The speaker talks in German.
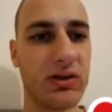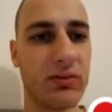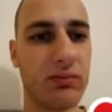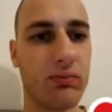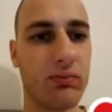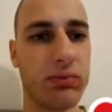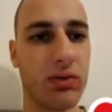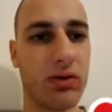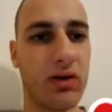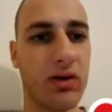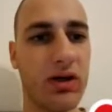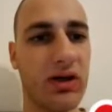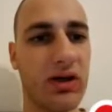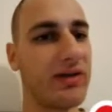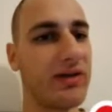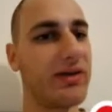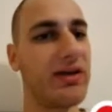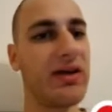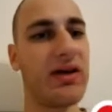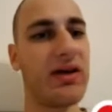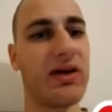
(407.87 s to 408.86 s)
Boah,
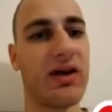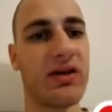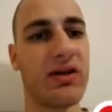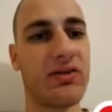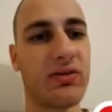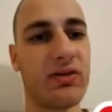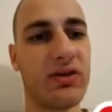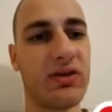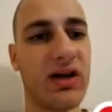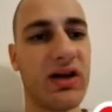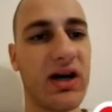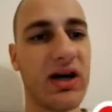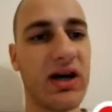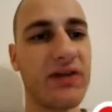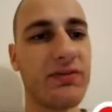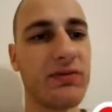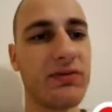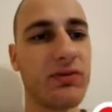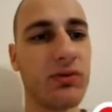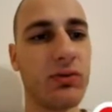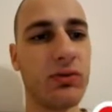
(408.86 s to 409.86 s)
nee, also die
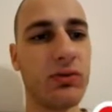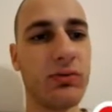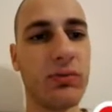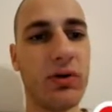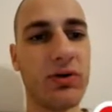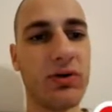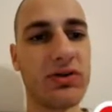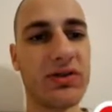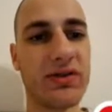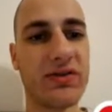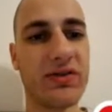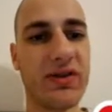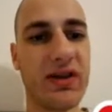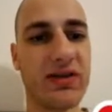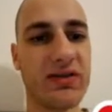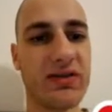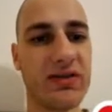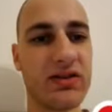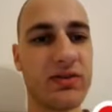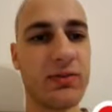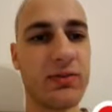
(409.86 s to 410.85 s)
Greifentruhen brauche ich jetzt
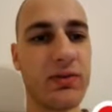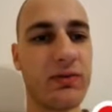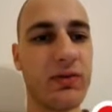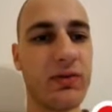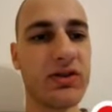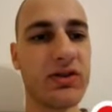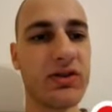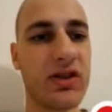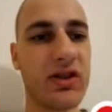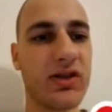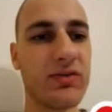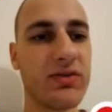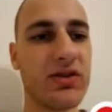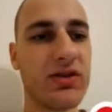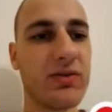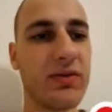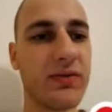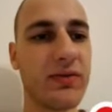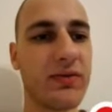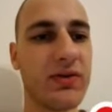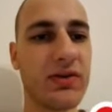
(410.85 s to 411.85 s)
echt nicht mehr wirklich. Dann nehme ich
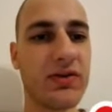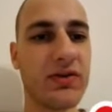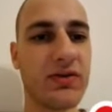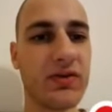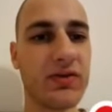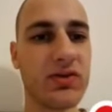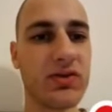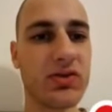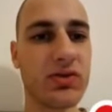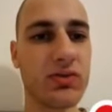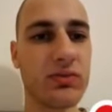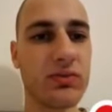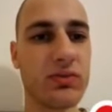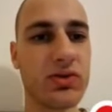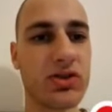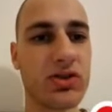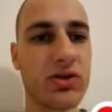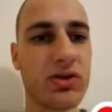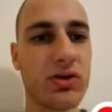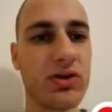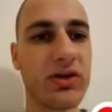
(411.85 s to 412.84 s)
lieber 24 Stunden
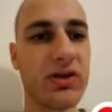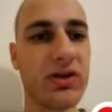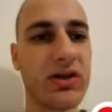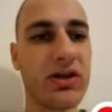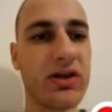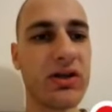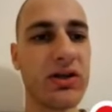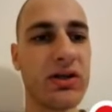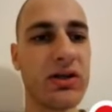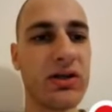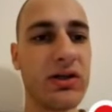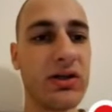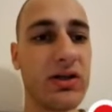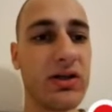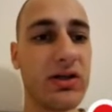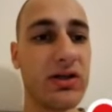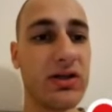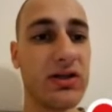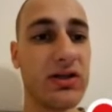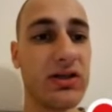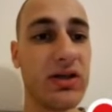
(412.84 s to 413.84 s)
Beschleuniger.
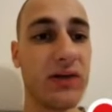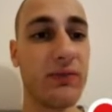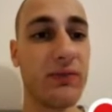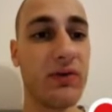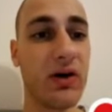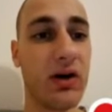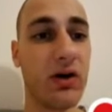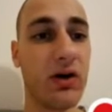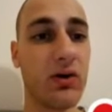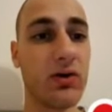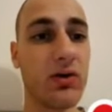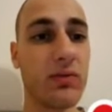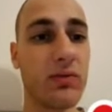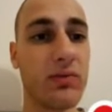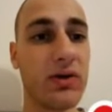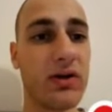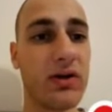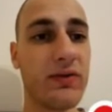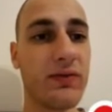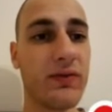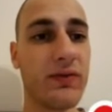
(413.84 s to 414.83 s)
Hier haben wir auch
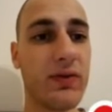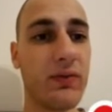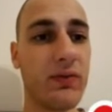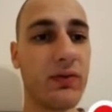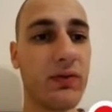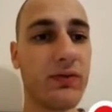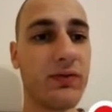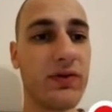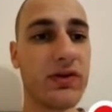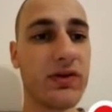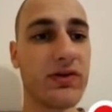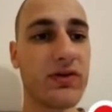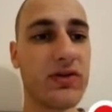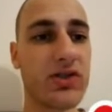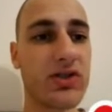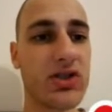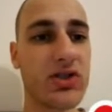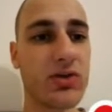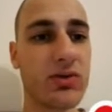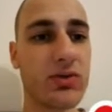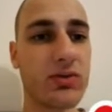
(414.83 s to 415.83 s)
nochmal 45
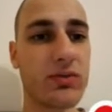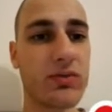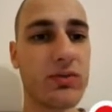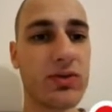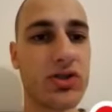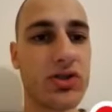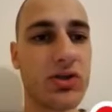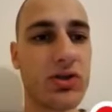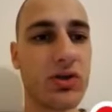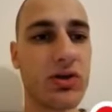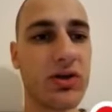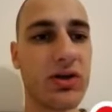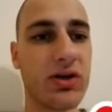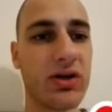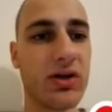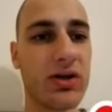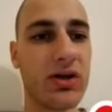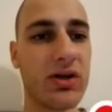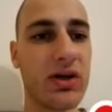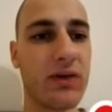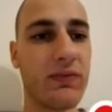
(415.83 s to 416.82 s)
Stunden
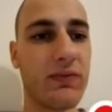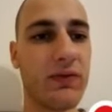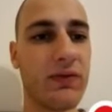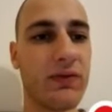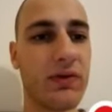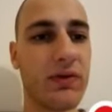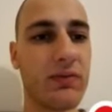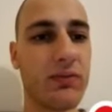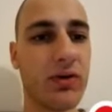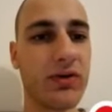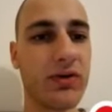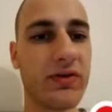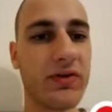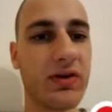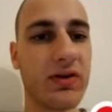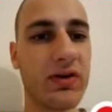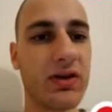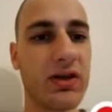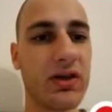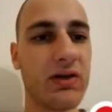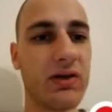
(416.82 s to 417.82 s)
Beschleuniger. Hier haben wir viel
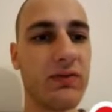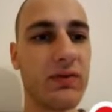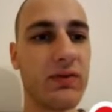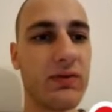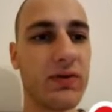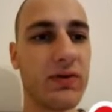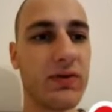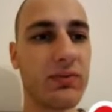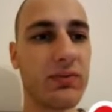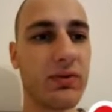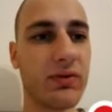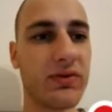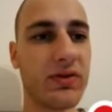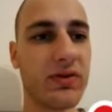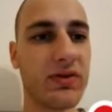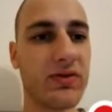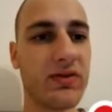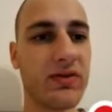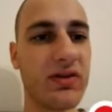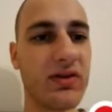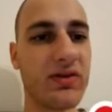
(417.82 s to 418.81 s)
Monsterenergie. Wie viel
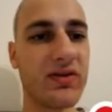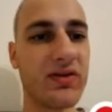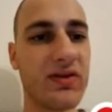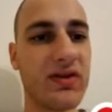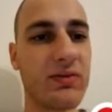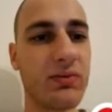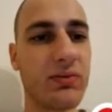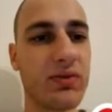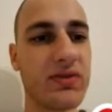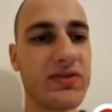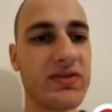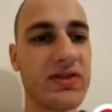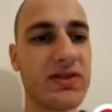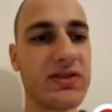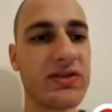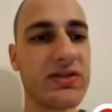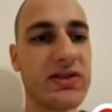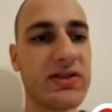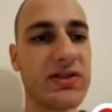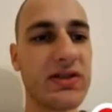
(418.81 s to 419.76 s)
Prozent sind das? 10 Prozent?